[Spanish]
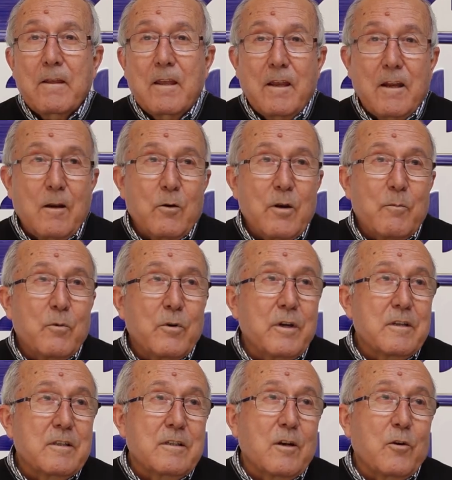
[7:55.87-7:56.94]
que era una
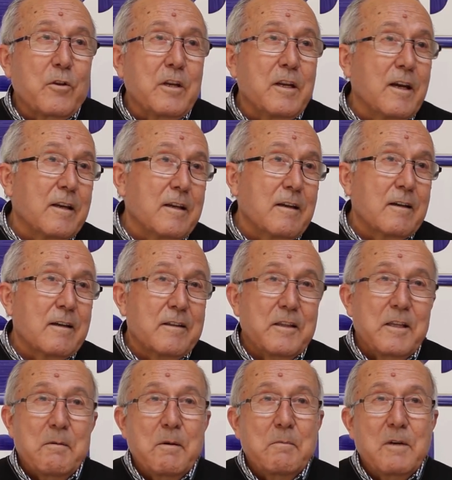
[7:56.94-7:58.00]
mujer extraordinaria,
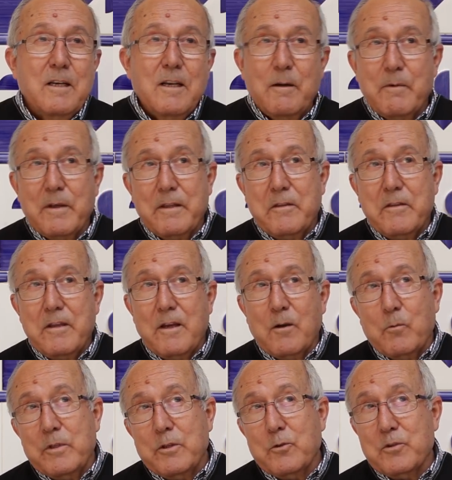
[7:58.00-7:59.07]
cantaba, bailaba, decía
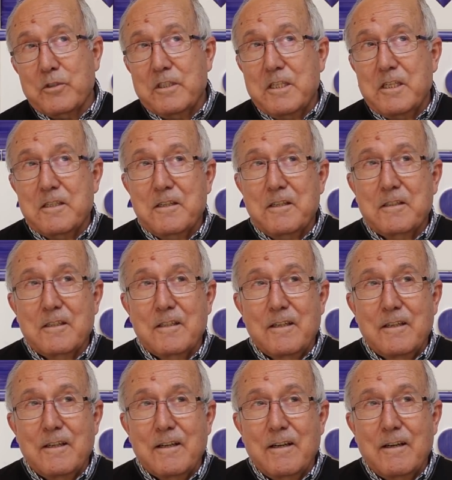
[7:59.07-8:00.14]
cuentos y chistes
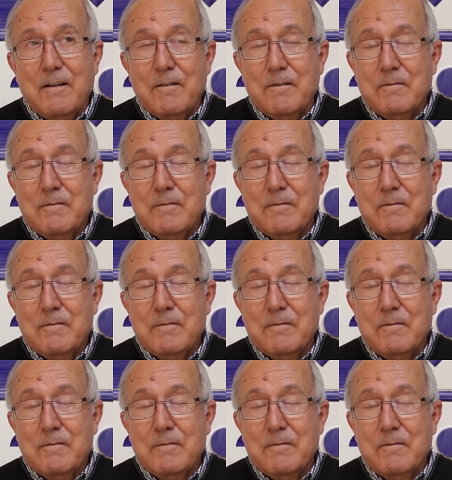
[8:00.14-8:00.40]
y era...